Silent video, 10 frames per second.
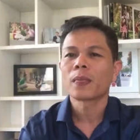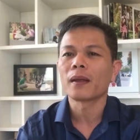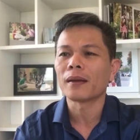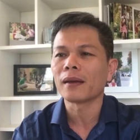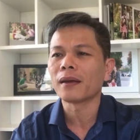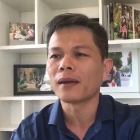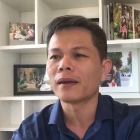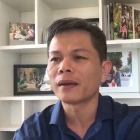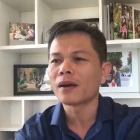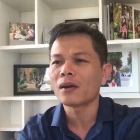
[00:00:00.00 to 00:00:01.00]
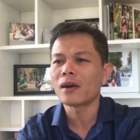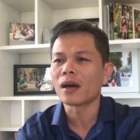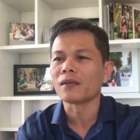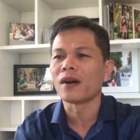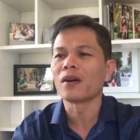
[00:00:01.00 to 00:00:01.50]
à, đó
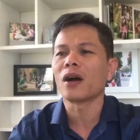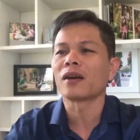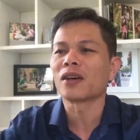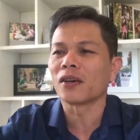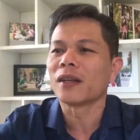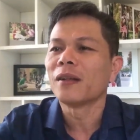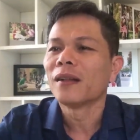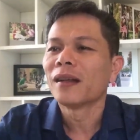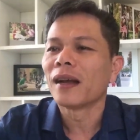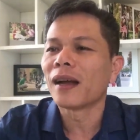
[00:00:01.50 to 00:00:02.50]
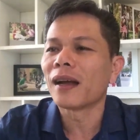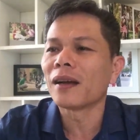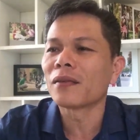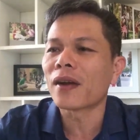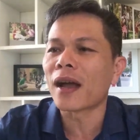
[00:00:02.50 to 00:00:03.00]
đó là vợ của họ thôi
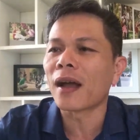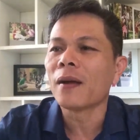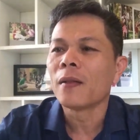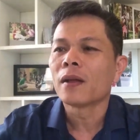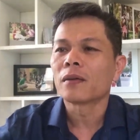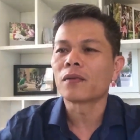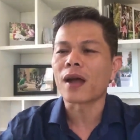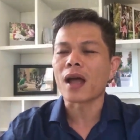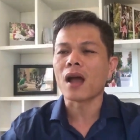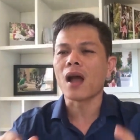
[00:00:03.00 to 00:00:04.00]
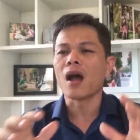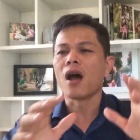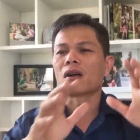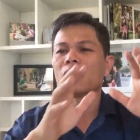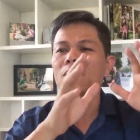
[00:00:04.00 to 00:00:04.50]
à, và và
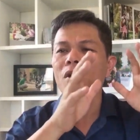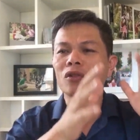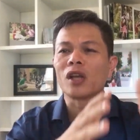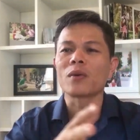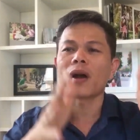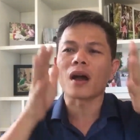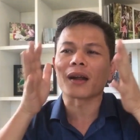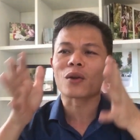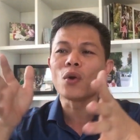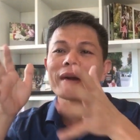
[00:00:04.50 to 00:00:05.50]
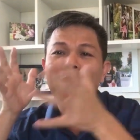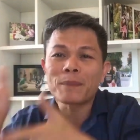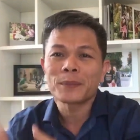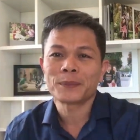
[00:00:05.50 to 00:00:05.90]
họ cứ mục tiêu của họ là cuối năm